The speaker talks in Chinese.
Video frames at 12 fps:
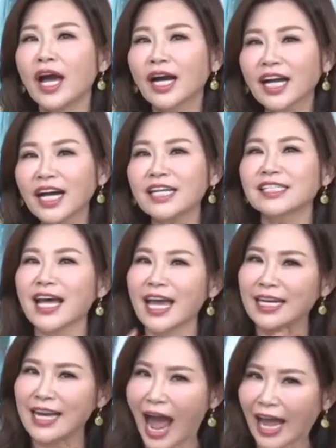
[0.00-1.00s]
各在
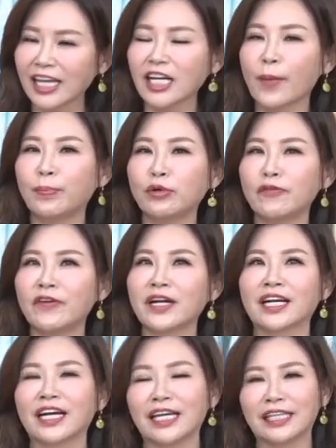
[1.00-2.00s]
哪一个部分
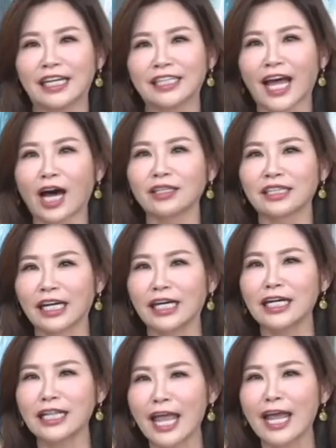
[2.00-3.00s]
可以得到
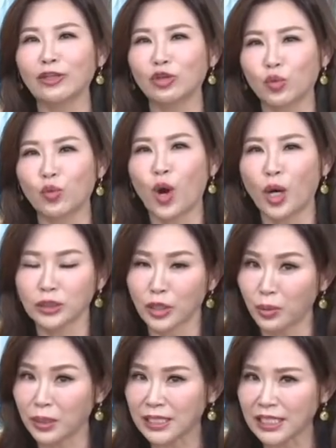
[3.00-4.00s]
得天独厚的
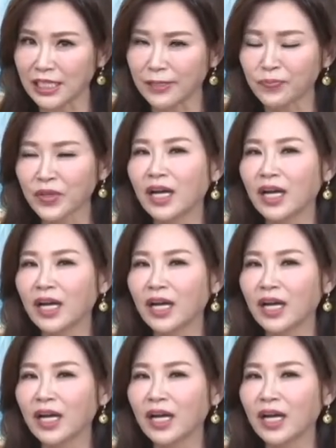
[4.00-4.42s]
运气。